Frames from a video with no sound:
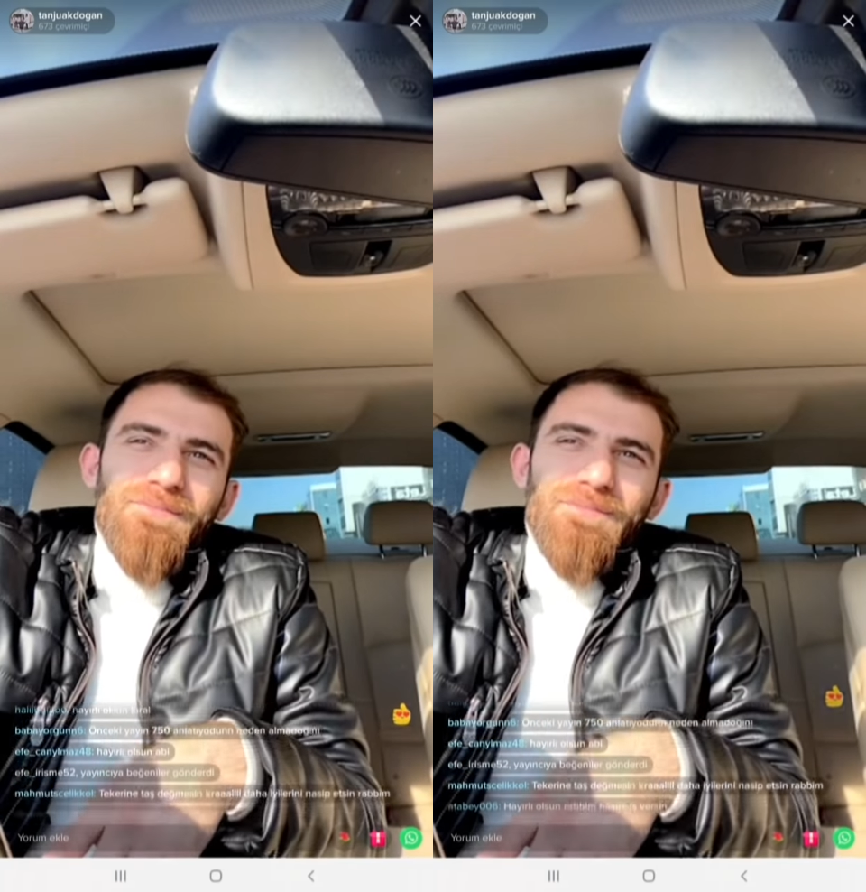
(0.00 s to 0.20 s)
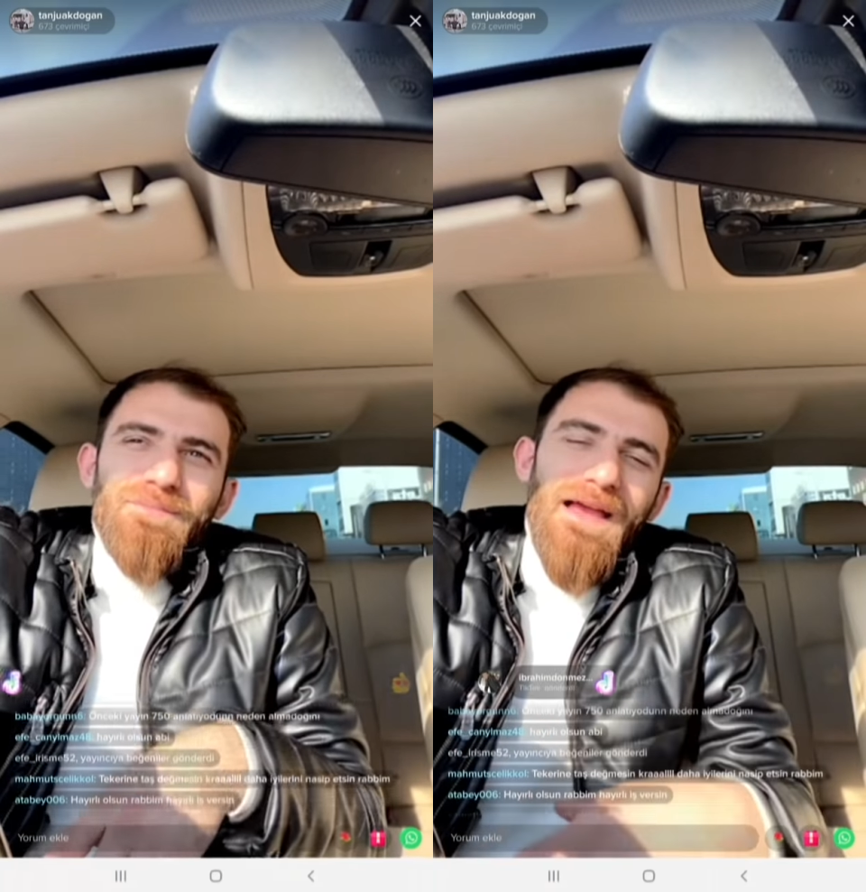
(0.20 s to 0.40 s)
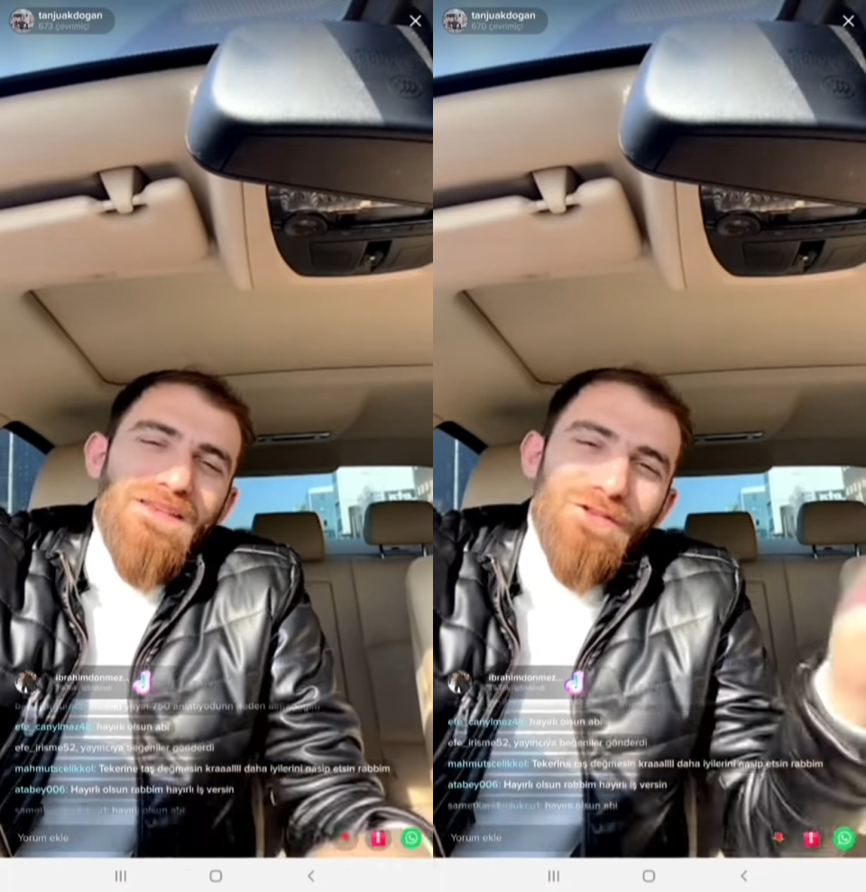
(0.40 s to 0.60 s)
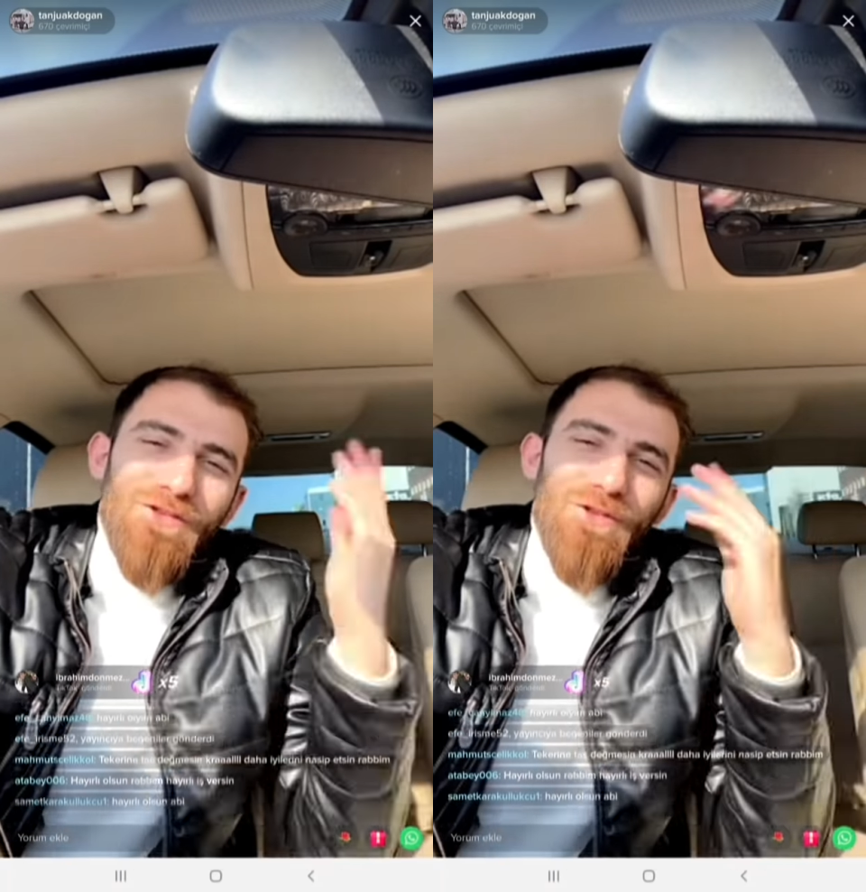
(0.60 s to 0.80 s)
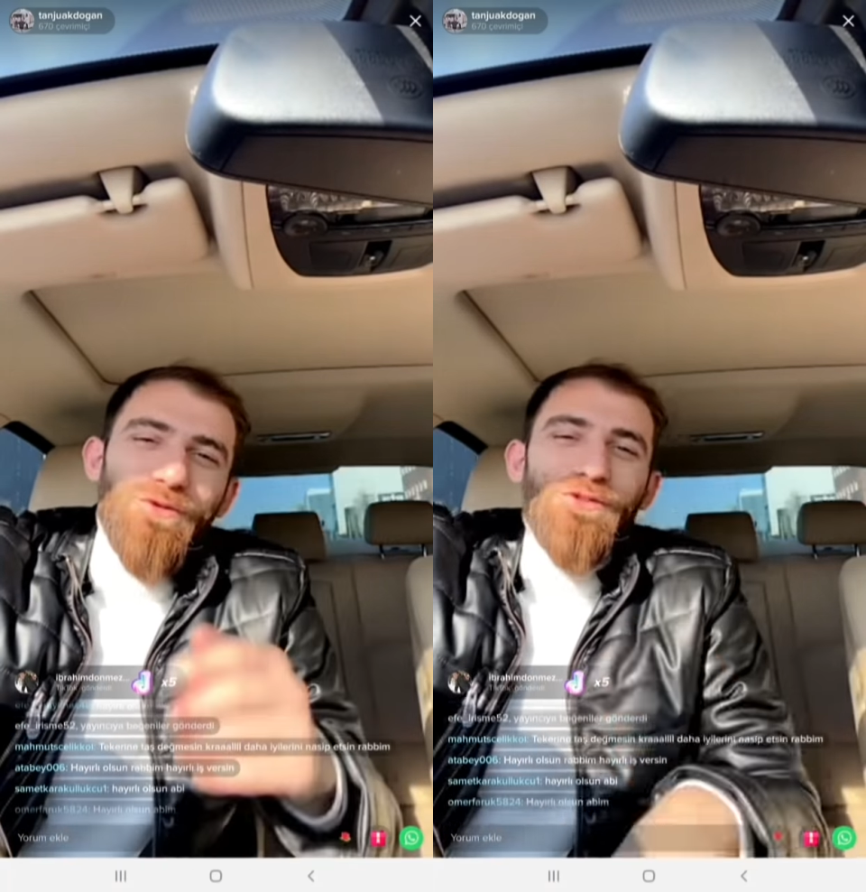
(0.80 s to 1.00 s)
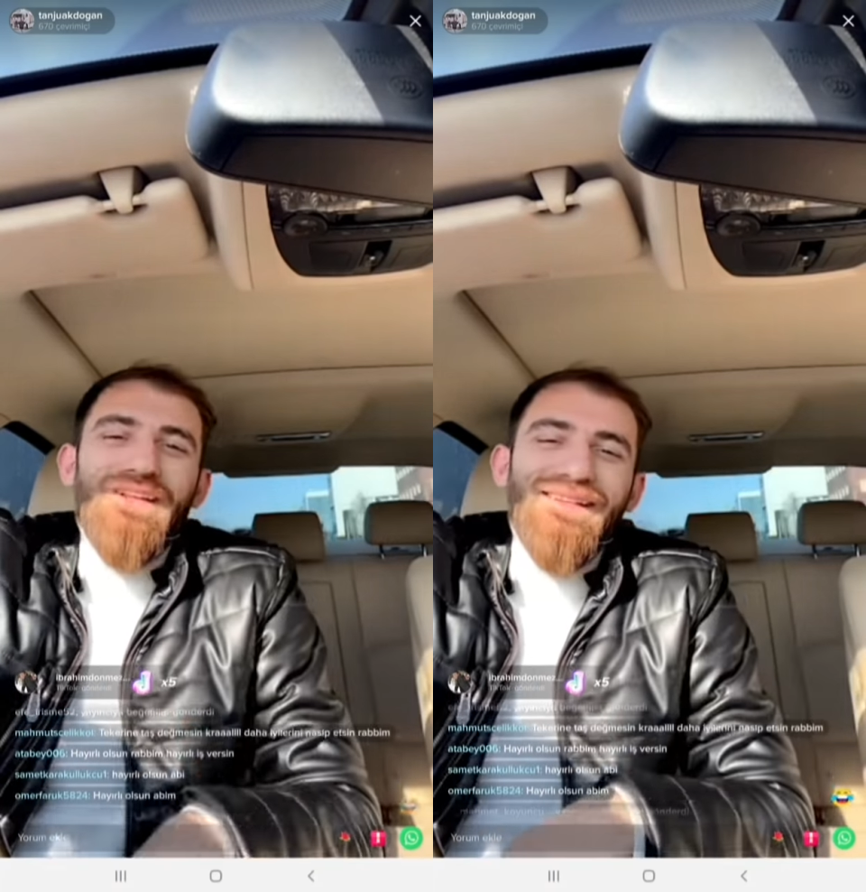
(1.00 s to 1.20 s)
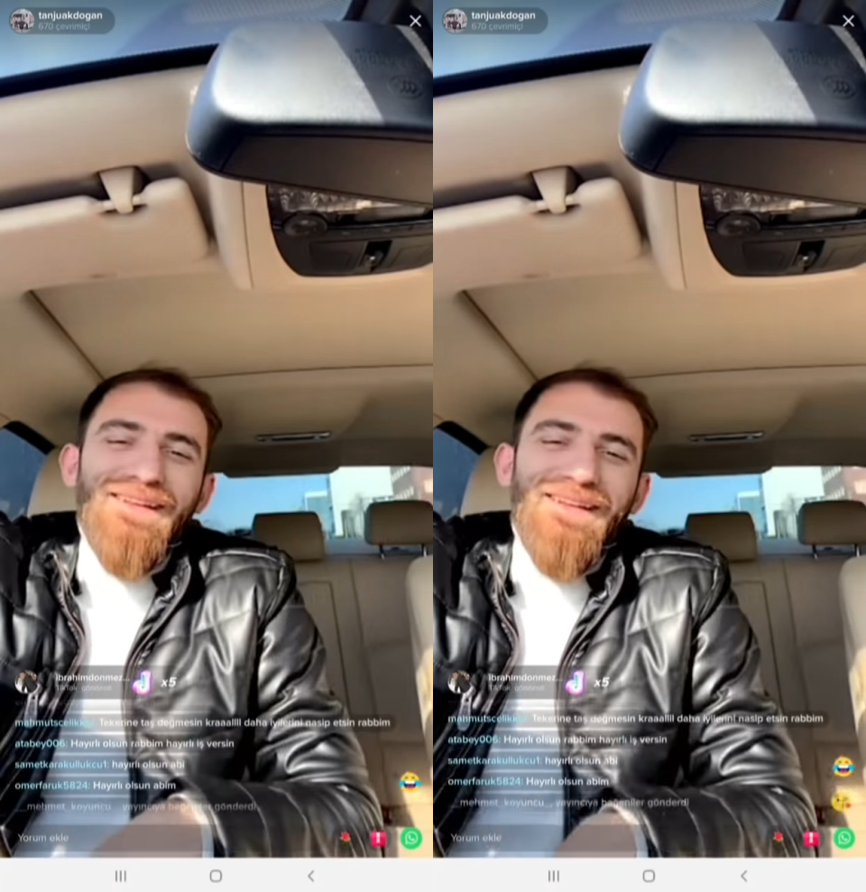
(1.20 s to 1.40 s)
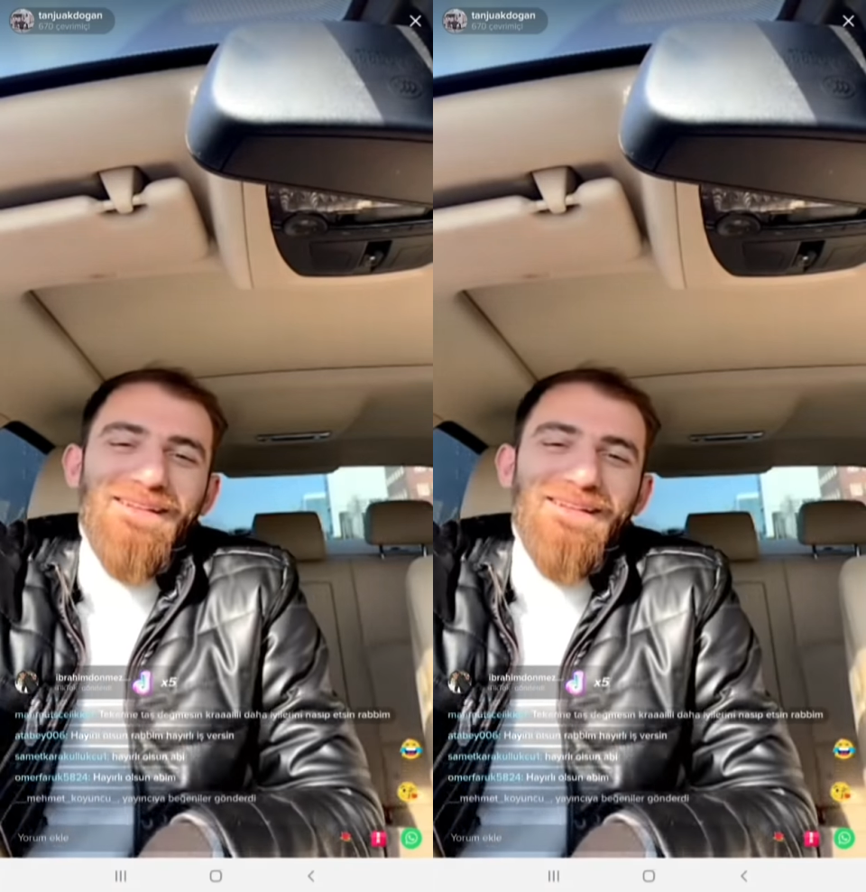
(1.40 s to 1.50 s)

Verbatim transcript: Bence diyor bu güzel değil.